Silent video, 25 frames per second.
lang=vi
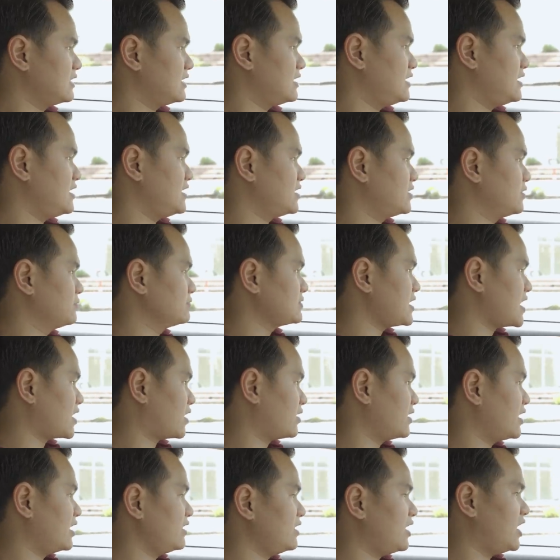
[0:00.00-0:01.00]
thì chúng ta
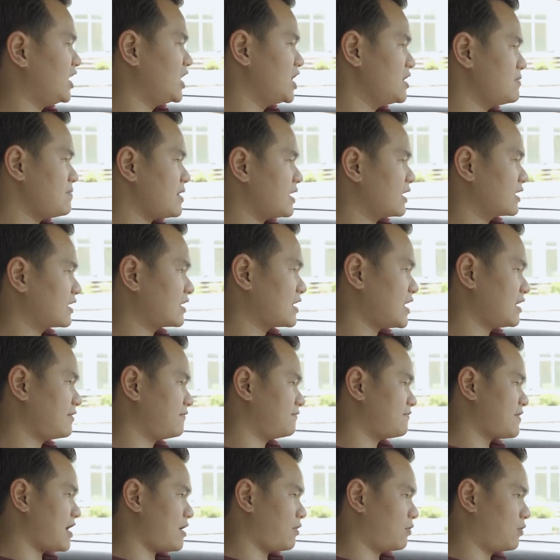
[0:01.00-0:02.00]
có thể thử bằng cách
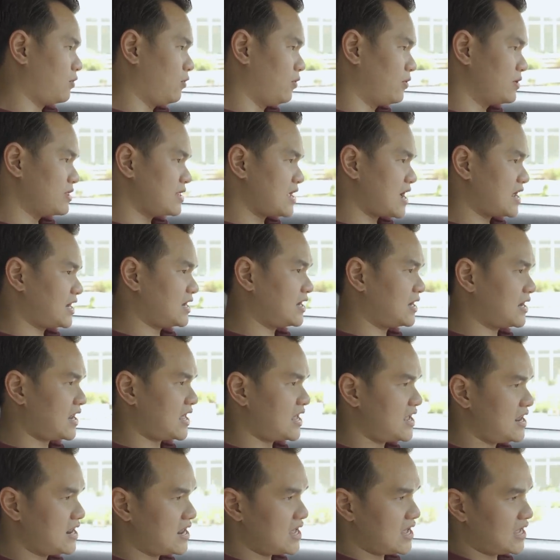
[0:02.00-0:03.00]
vào cua nhanh
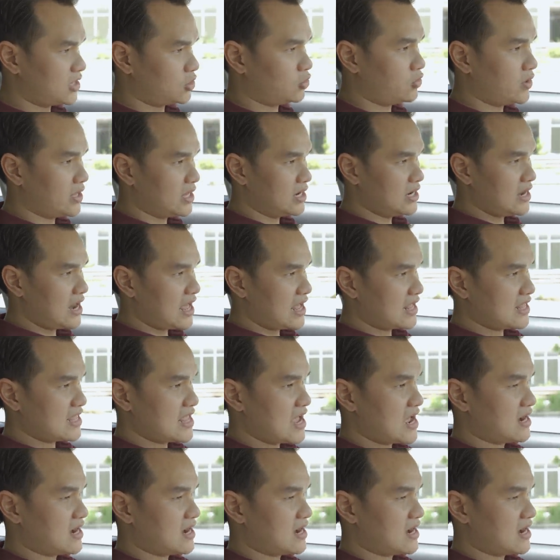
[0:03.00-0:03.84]
hay là chuyển làn